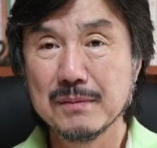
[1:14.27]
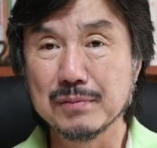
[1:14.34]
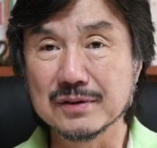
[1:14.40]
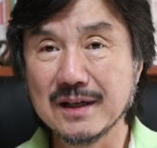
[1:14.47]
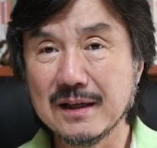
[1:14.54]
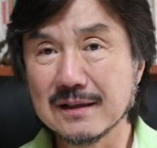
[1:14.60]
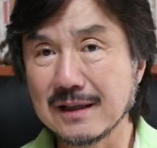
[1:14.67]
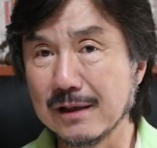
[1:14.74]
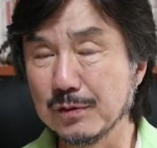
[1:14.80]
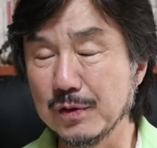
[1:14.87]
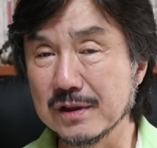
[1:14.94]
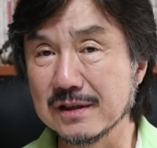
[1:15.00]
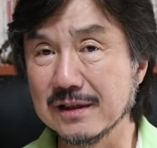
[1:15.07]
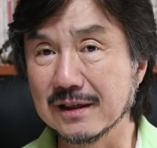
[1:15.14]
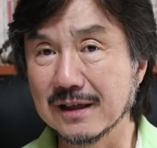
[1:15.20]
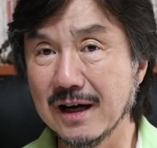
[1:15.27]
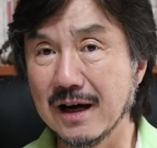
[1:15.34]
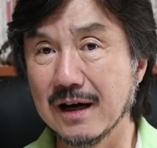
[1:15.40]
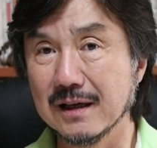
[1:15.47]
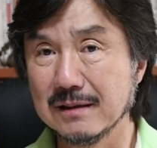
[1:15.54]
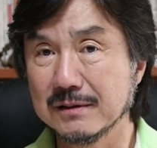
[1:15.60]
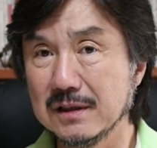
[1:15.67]
부산에 살고
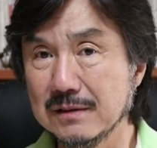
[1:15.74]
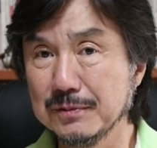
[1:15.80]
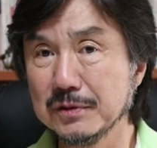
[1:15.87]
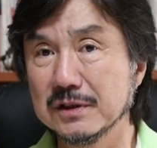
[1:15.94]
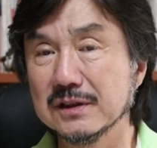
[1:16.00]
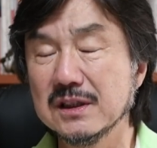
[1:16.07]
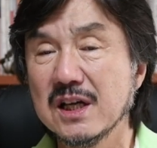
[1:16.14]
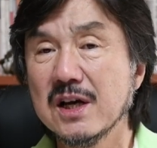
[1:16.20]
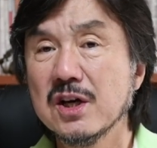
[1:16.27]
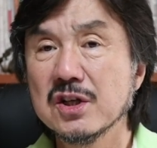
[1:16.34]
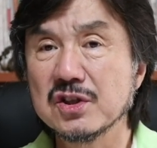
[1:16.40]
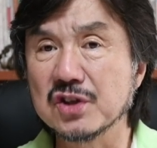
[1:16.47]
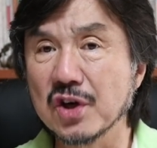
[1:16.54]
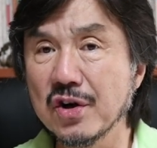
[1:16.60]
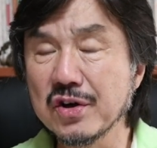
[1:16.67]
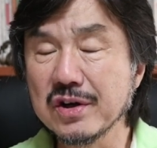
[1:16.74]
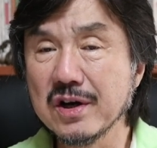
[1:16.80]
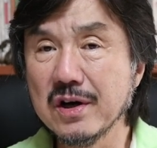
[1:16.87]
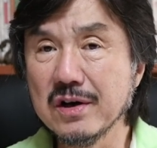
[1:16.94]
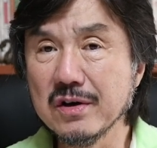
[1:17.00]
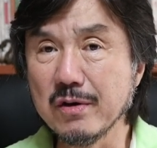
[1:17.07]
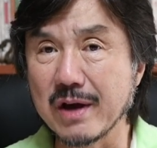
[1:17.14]
있으니까 이분은
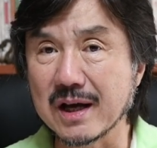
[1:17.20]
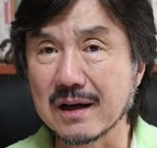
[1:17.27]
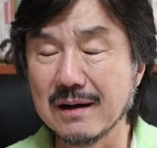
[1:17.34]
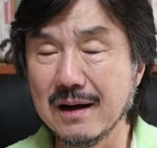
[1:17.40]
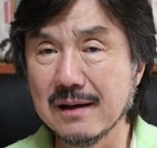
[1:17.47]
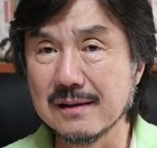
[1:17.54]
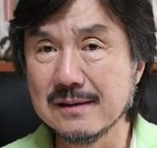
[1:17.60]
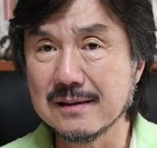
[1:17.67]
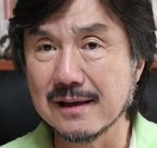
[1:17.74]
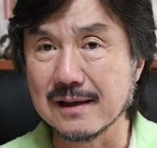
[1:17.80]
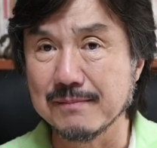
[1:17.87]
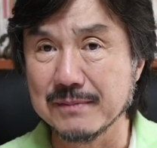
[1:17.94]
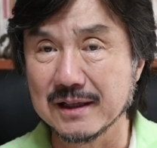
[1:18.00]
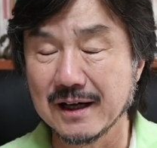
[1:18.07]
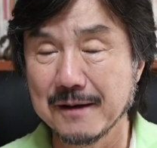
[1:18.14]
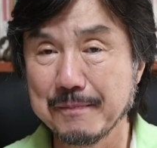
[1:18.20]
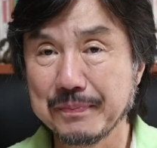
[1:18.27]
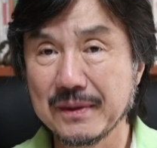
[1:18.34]
정형외과 의사입니다.